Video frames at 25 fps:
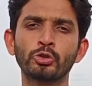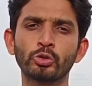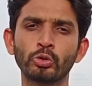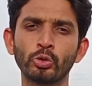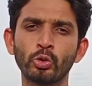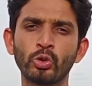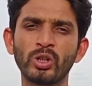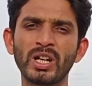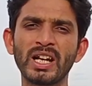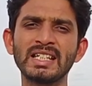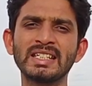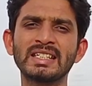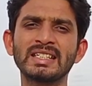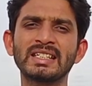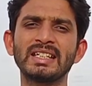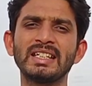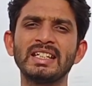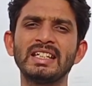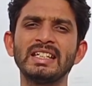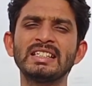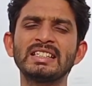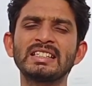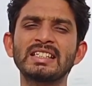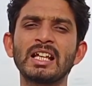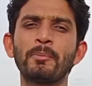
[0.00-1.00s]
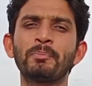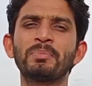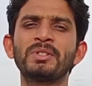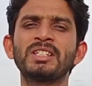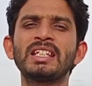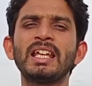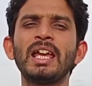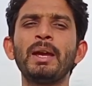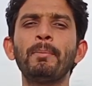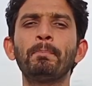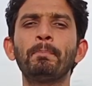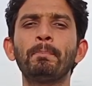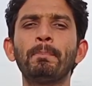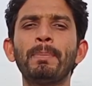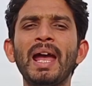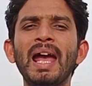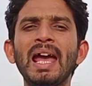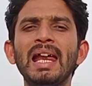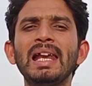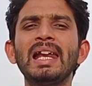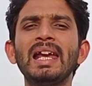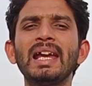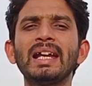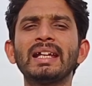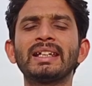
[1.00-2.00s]
सूरज की सबसे
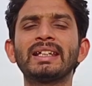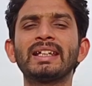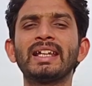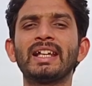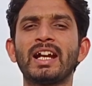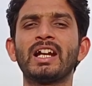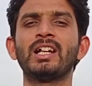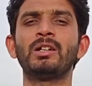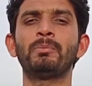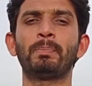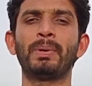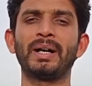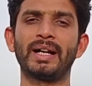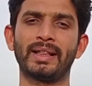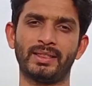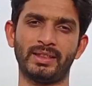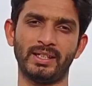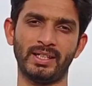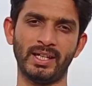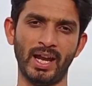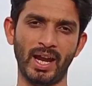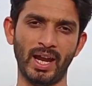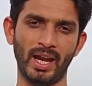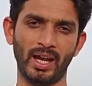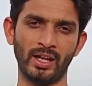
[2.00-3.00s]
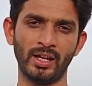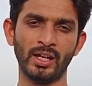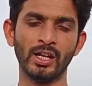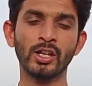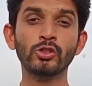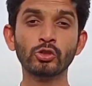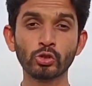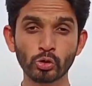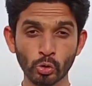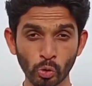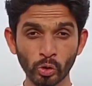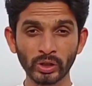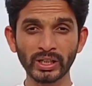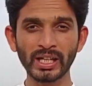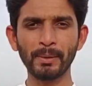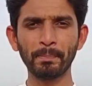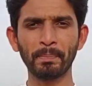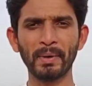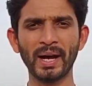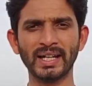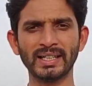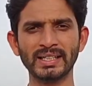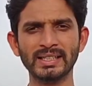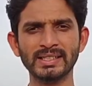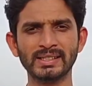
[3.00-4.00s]
पहले किरण पड़ती है चूंकि
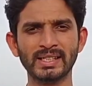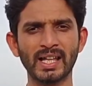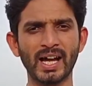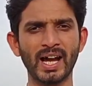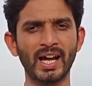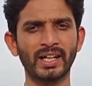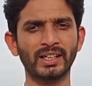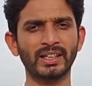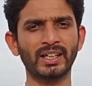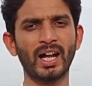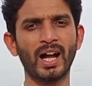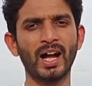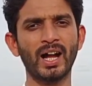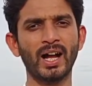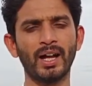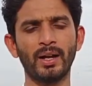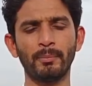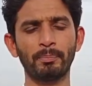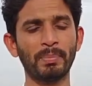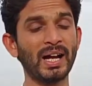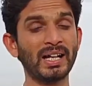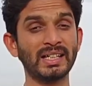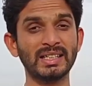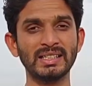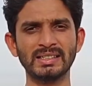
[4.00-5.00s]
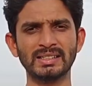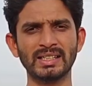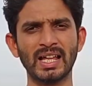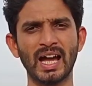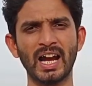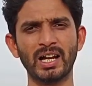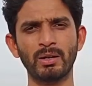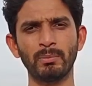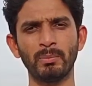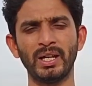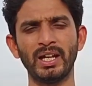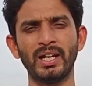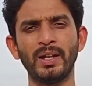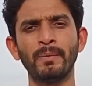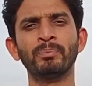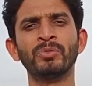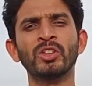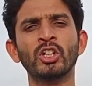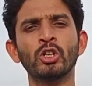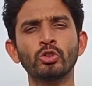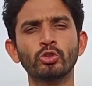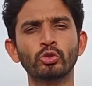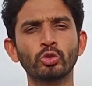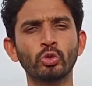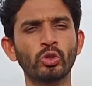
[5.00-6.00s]
पाकिस्तान का पाकिस्तान में
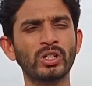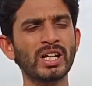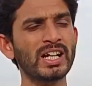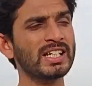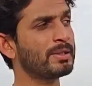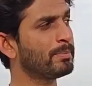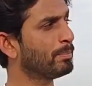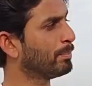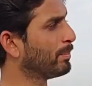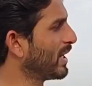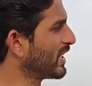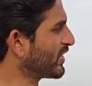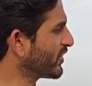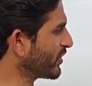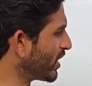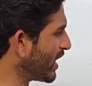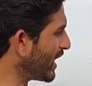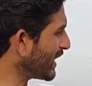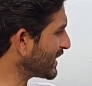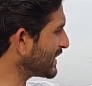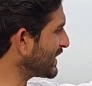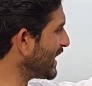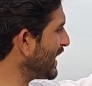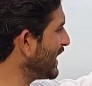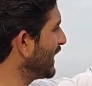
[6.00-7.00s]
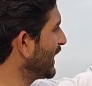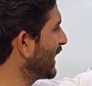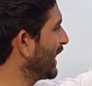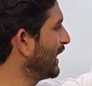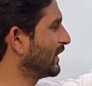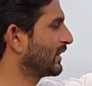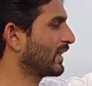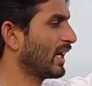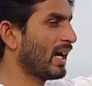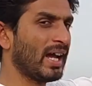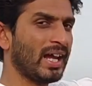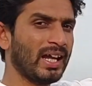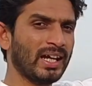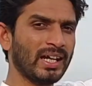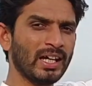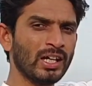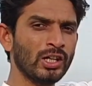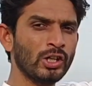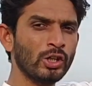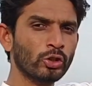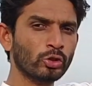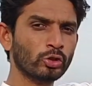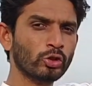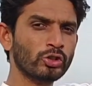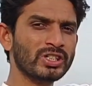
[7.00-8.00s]
सूरज मशरक से निकलता है
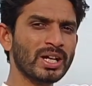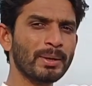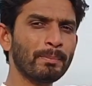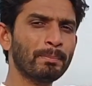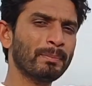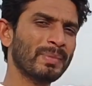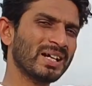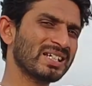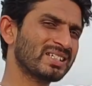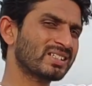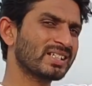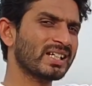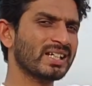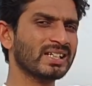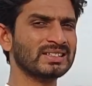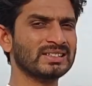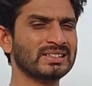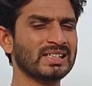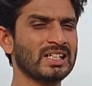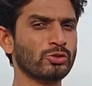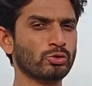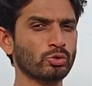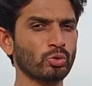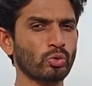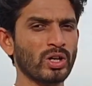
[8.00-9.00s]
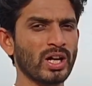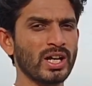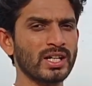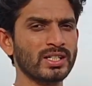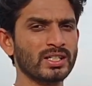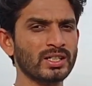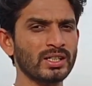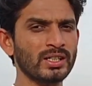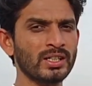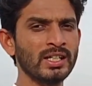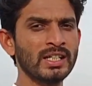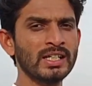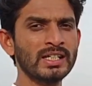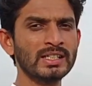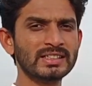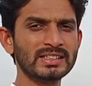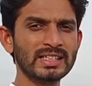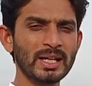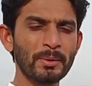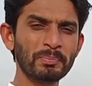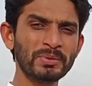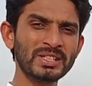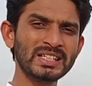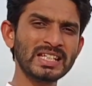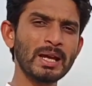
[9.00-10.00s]
तो जब मशरक से सूरज
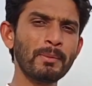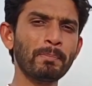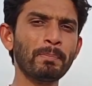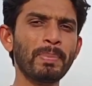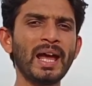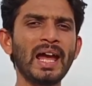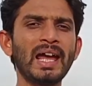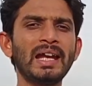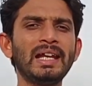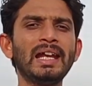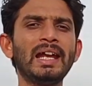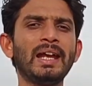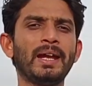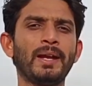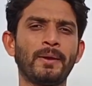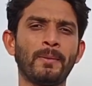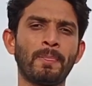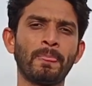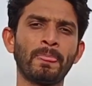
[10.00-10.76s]
सबसे पहले